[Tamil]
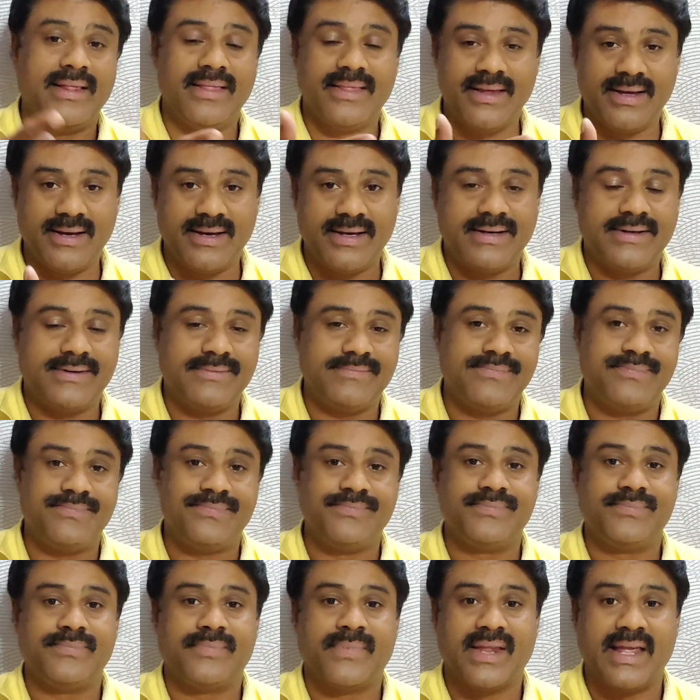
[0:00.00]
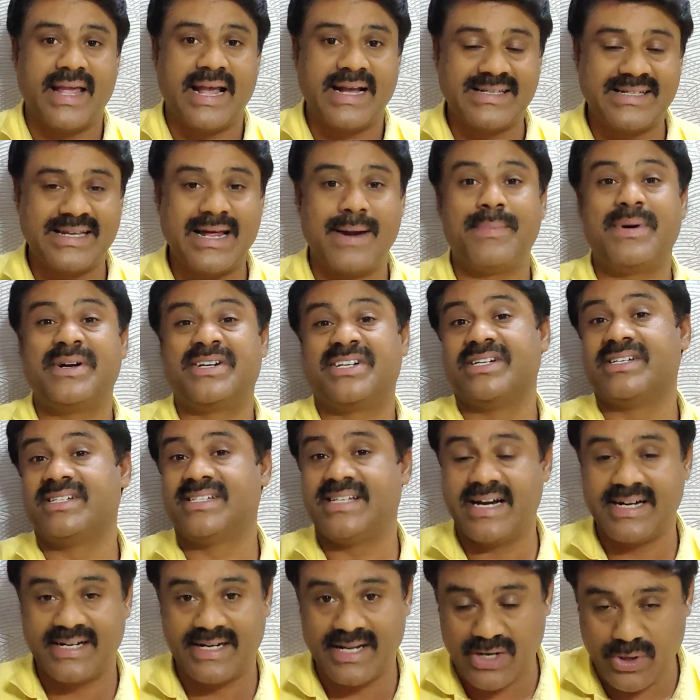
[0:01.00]
இந்த எக்ஸாமினேஷன்
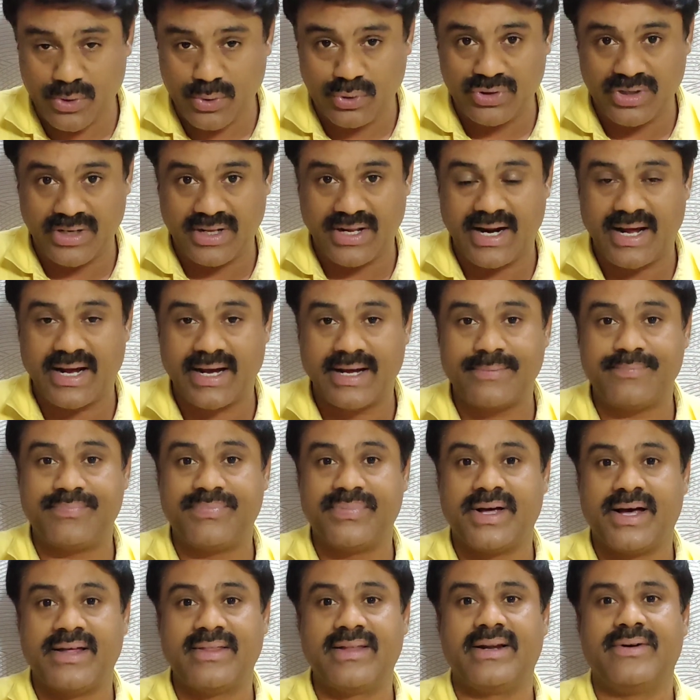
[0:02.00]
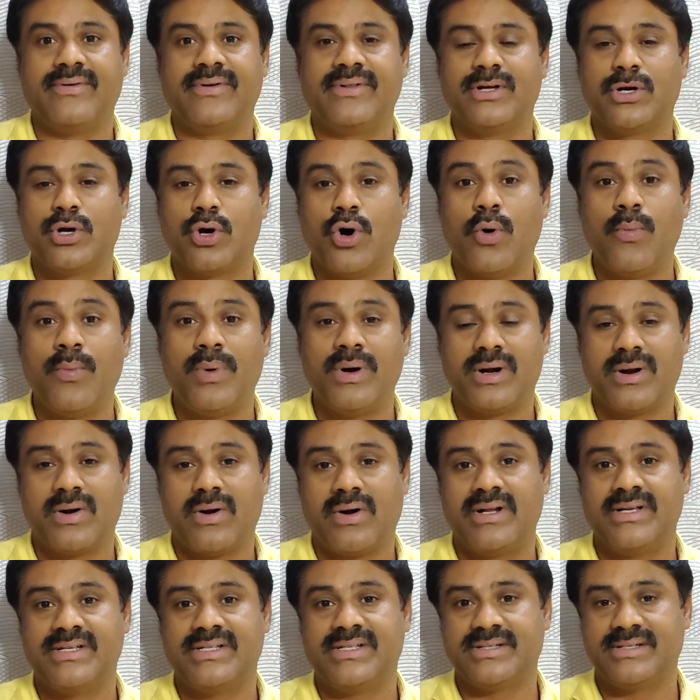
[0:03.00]
சென்டர் கொடுத்துருக்குறாங்க அதில் வந்து கவர்மெண்ட்
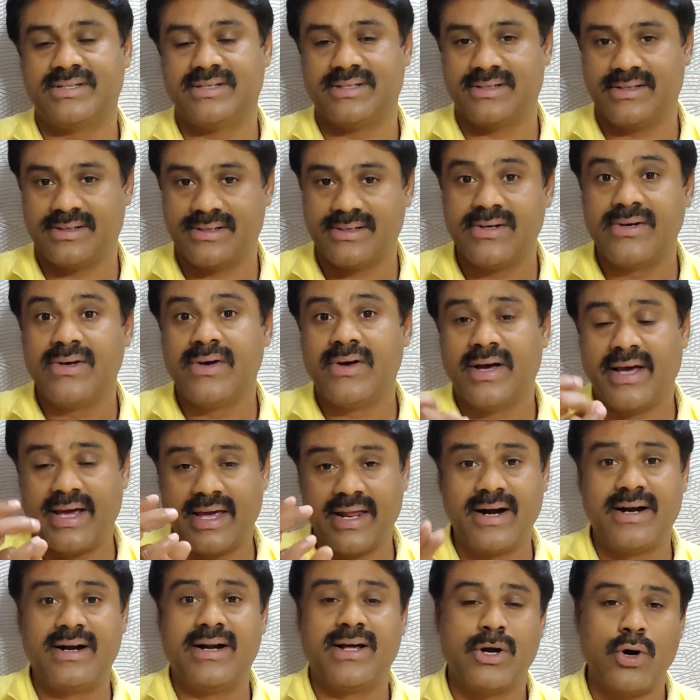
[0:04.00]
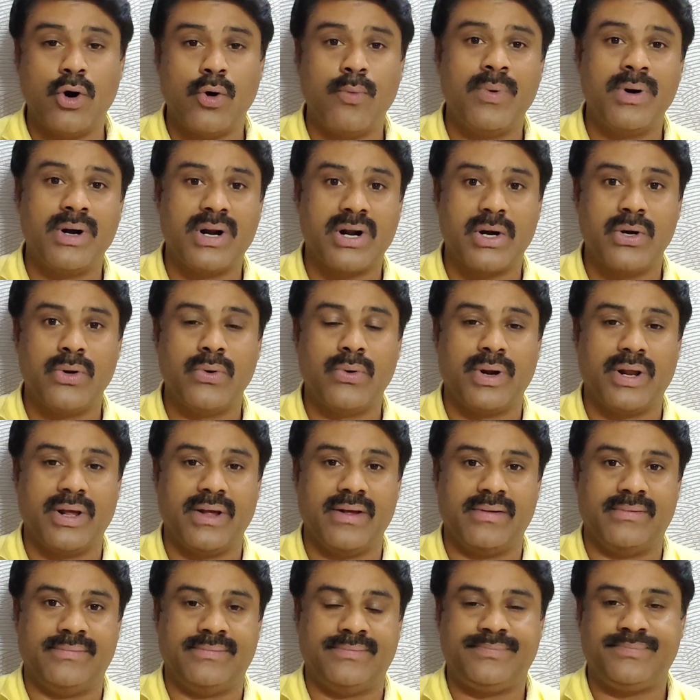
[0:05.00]
காலேஜ் இரண்டு கவர்மெண்ட் கல்லூரி
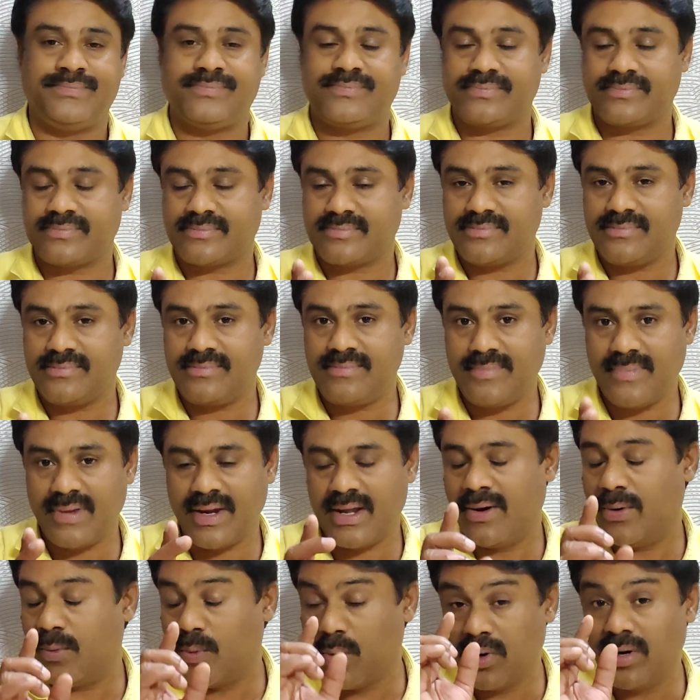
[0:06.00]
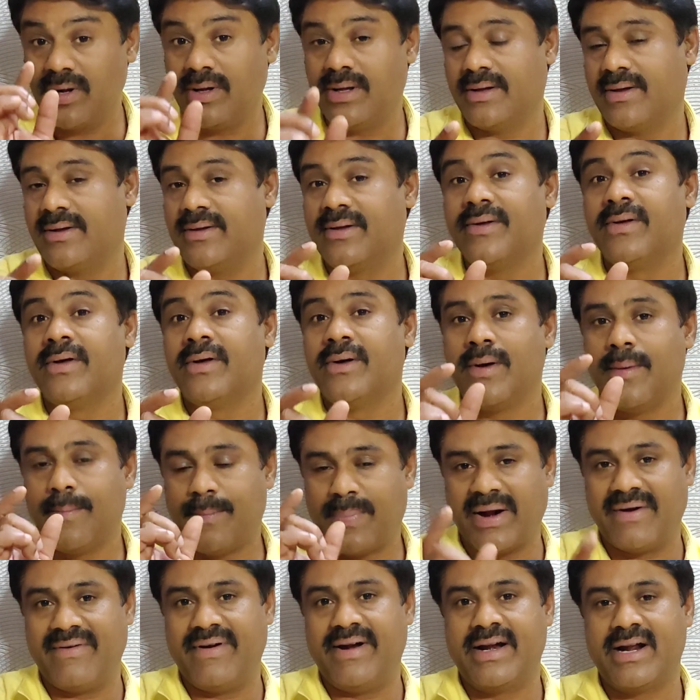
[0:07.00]
ஒரு
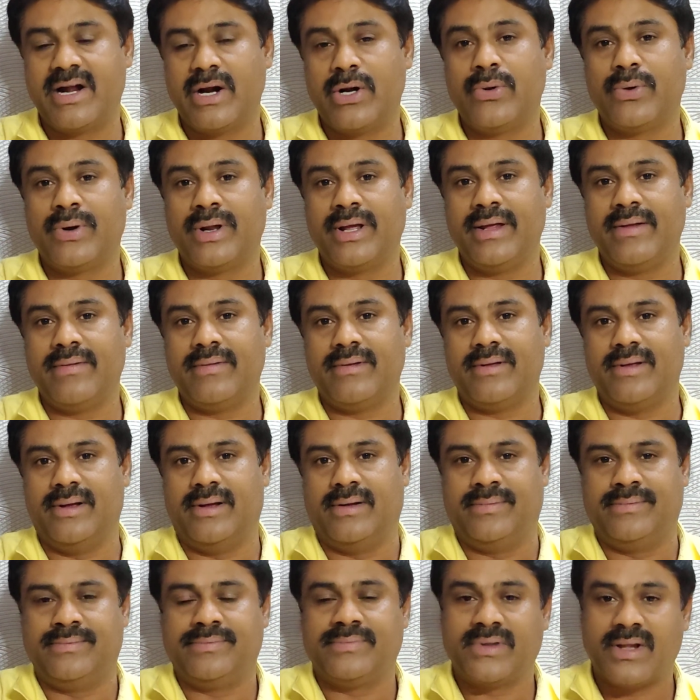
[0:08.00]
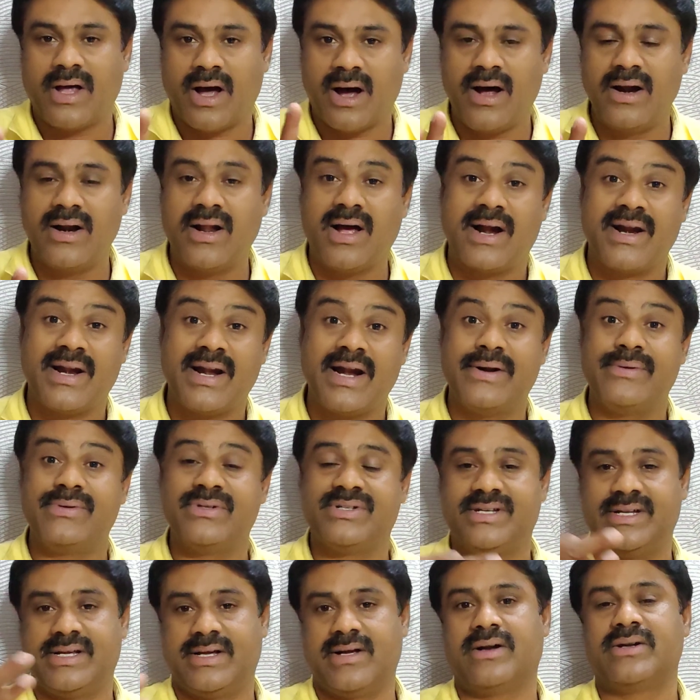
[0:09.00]
ப்ரைவேட் கல்லூரி நாலு அண்ணா
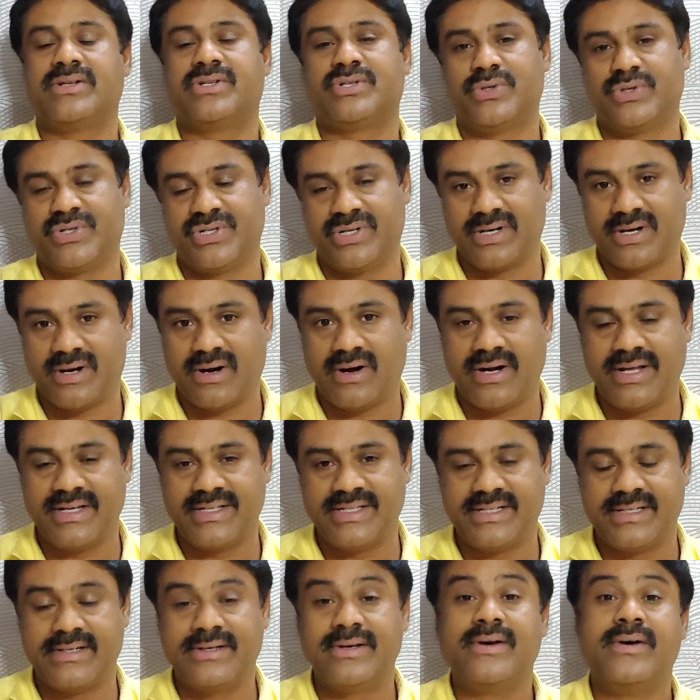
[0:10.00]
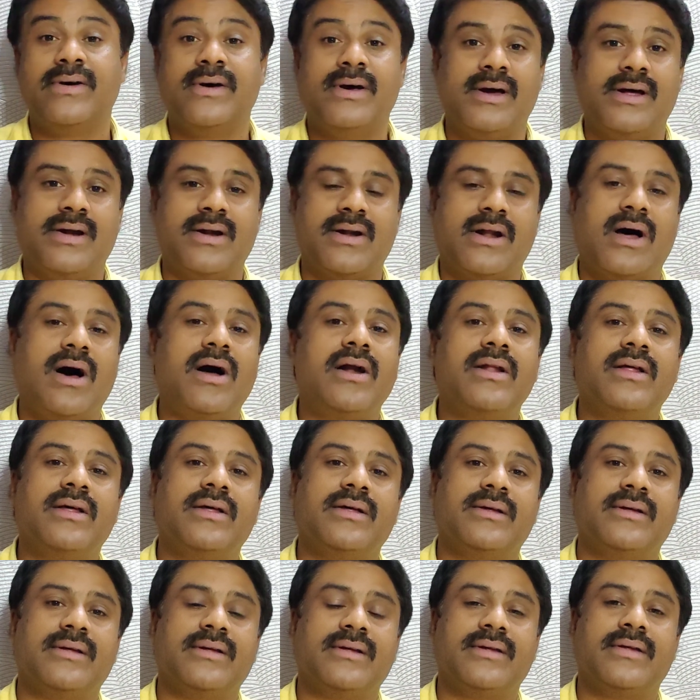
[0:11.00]
யூனிவர்சிட்டி கான்ஸ்டியூஷன் காலேஜ் நாலு
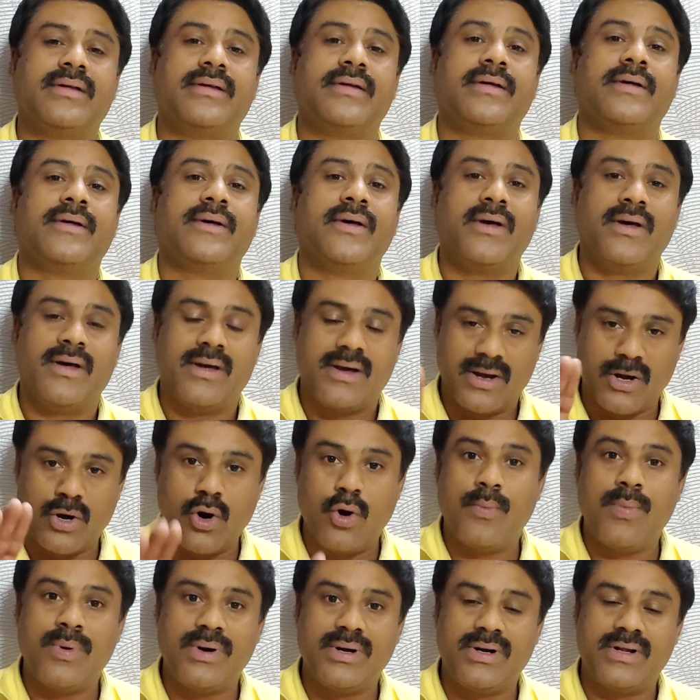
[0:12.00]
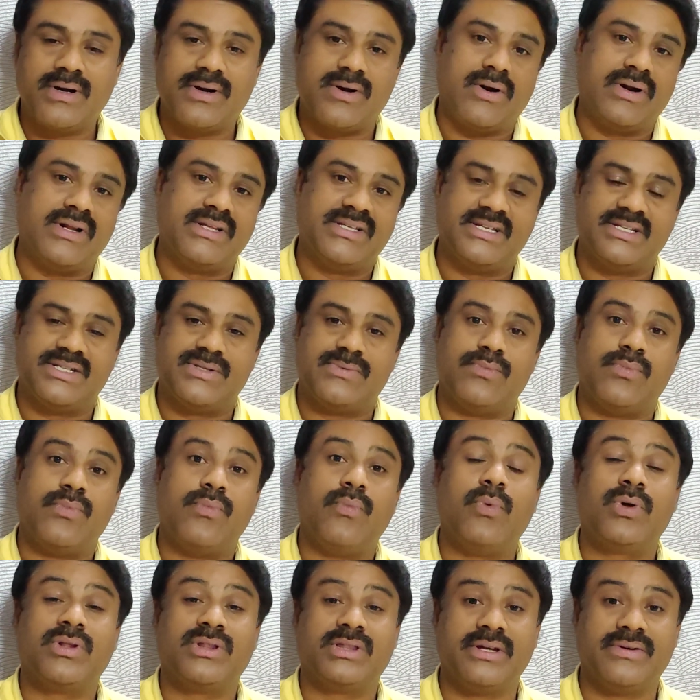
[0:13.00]
கவர்மெண்ட் காலேஜஸ்
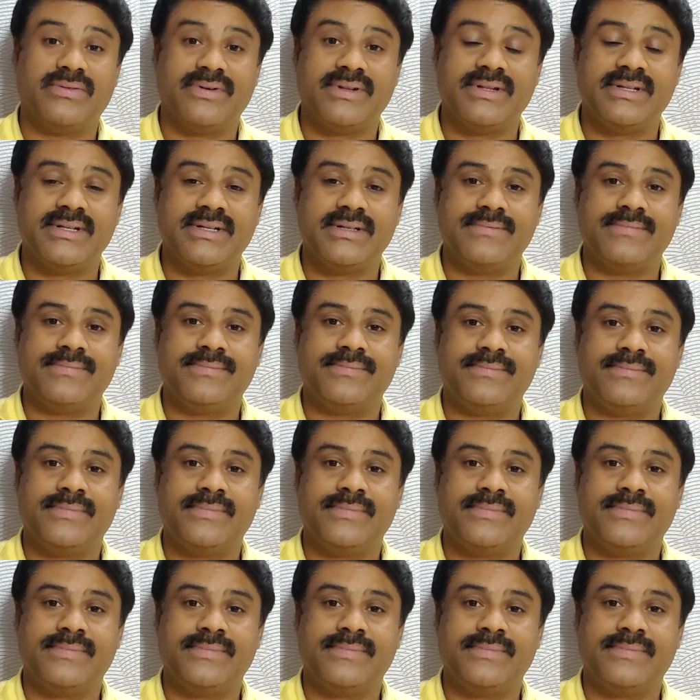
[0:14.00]
மொத்தம் வந்து